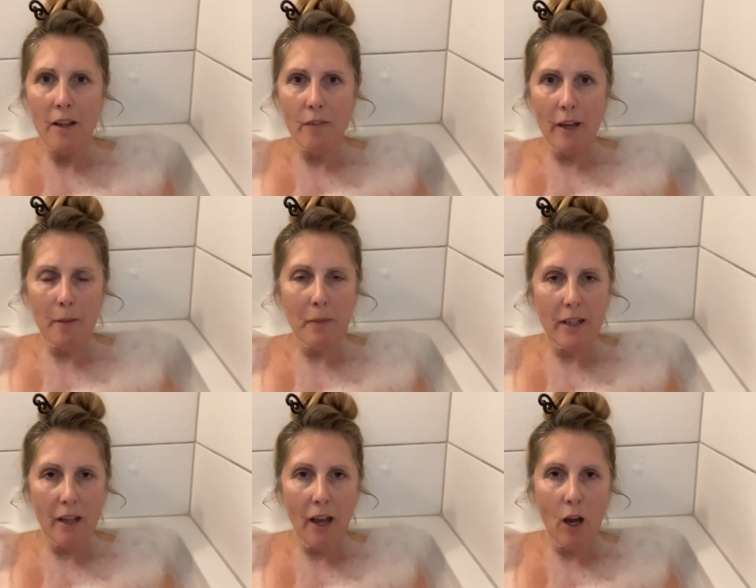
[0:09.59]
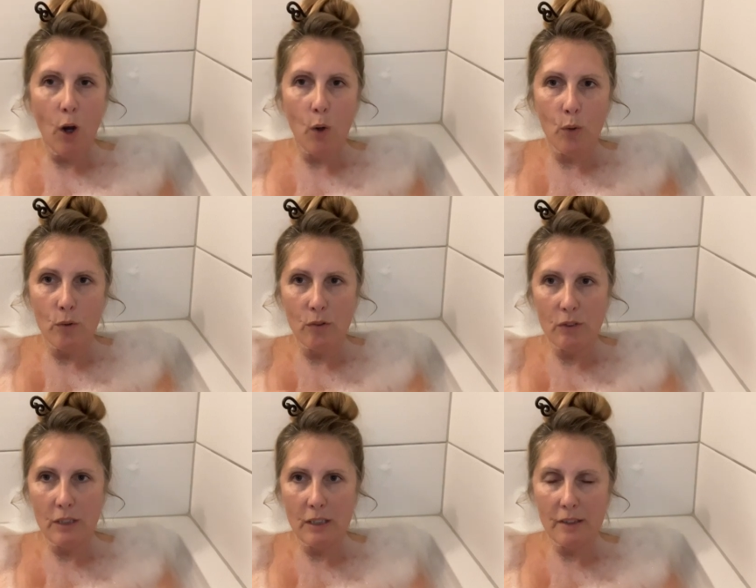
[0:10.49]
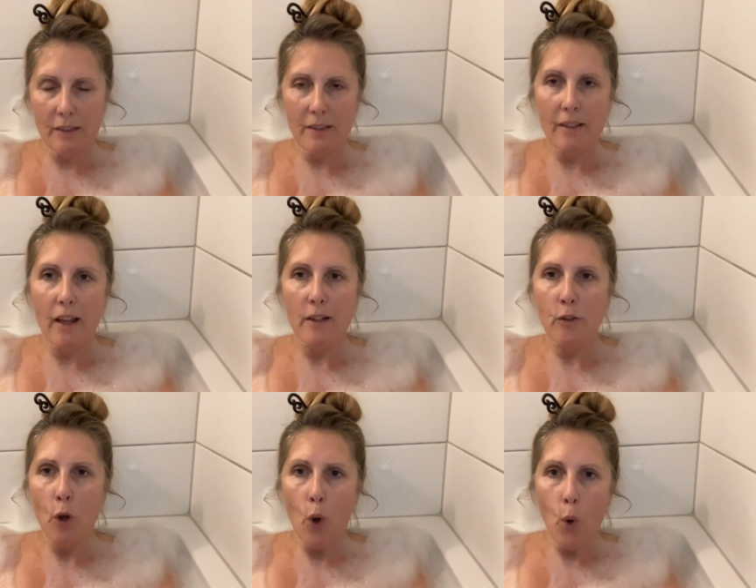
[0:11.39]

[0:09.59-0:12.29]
Wir haben eine Haut, die dicht hält